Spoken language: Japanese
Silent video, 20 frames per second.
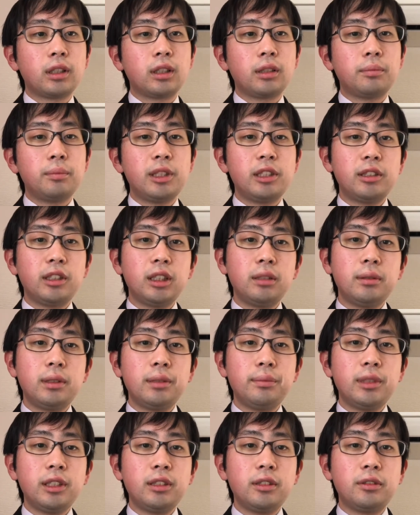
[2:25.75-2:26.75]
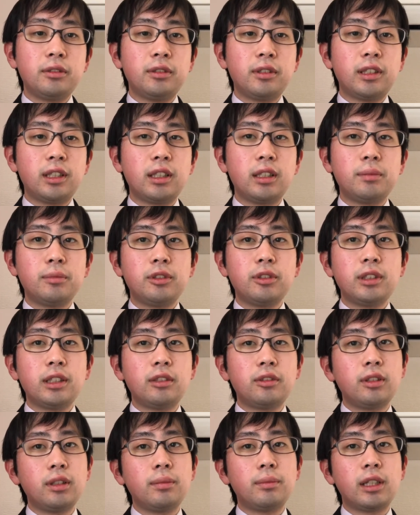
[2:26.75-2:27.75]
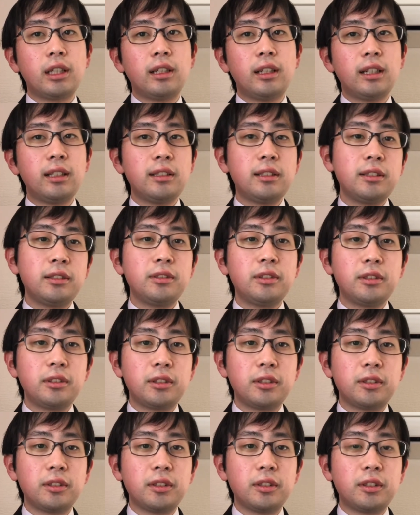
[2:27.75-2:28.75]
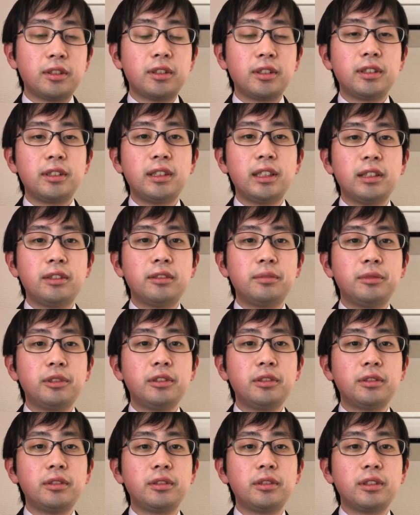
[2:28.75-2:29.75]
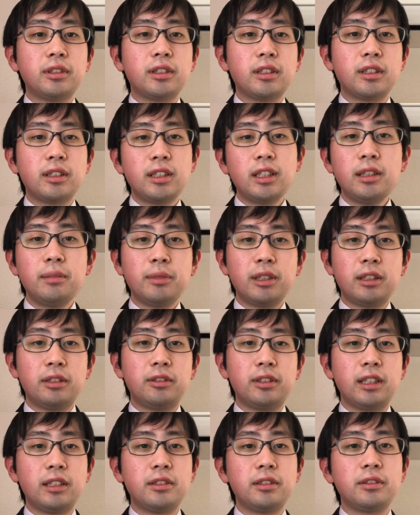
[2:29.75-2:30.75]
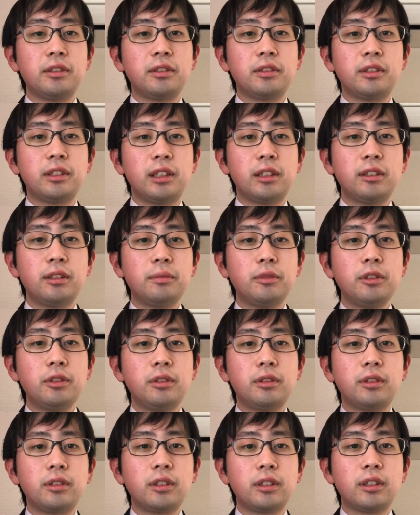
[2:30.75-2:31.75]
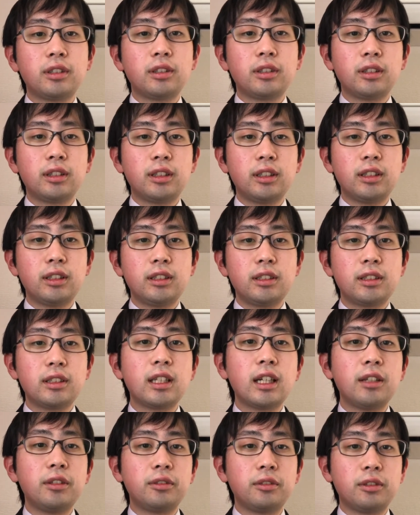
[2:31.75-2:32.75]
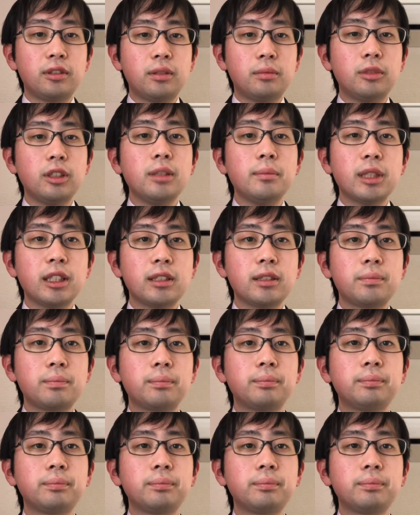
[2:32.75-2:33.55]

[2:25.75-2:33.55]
水着 BB の他にも例えばランスロットなどもセイバーのランスロットなども使えると思います